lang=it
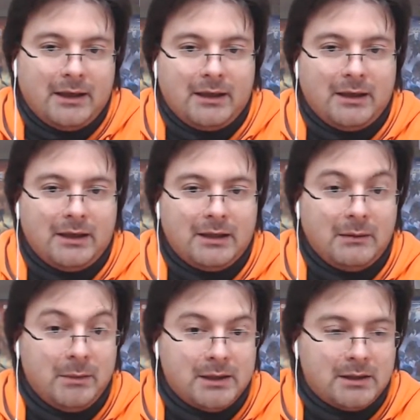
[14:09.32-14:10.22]
dei, dei,
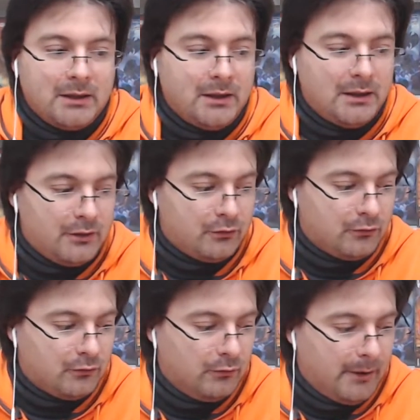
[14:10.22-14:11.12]
missili
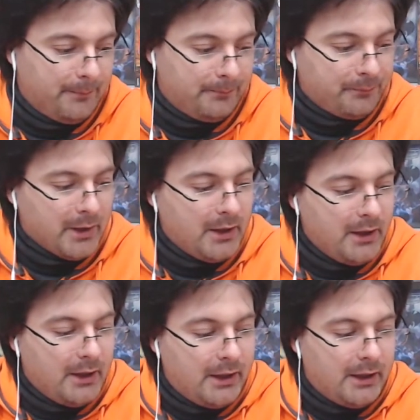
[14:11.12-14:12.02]
su Cuba.
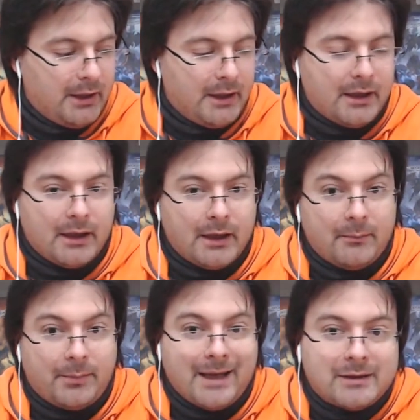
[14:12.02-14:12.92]
Eh,
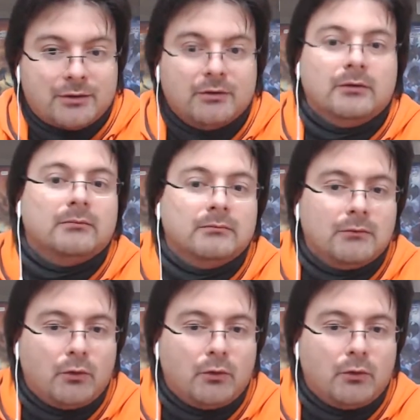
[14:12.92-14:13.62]
prezzo